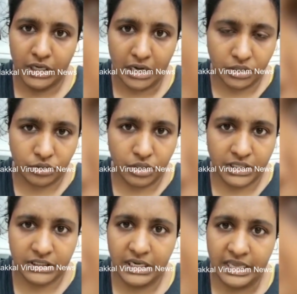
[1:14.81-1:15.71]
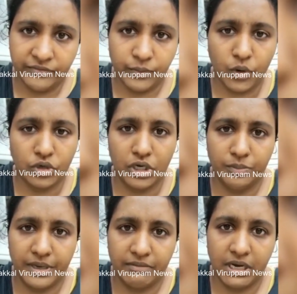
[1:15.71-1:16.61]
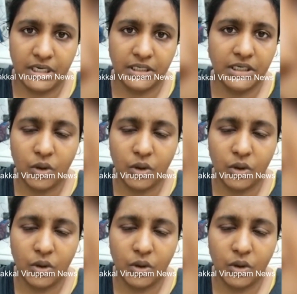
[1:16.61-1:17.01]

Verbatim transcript: டாக்டரோட இது லைஃப் போனாலும் பரவாயில்லன்னு